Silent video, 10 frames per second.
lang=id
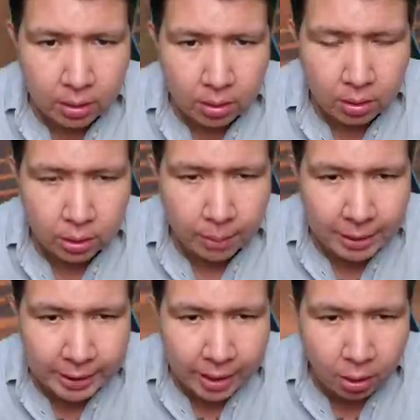Oke
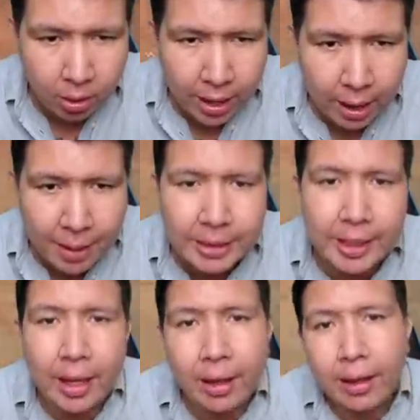mati kah? Oh enggak nggak mati
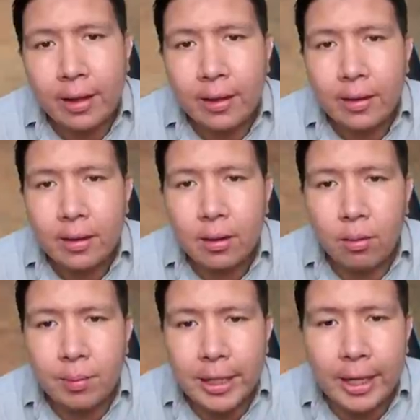ya?
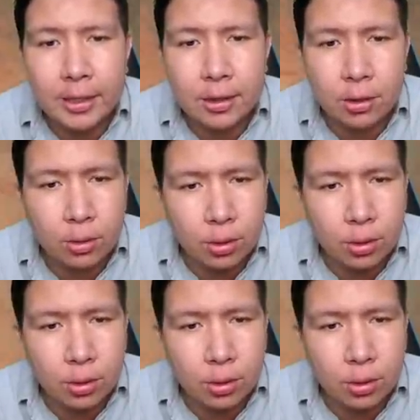Oh begitu.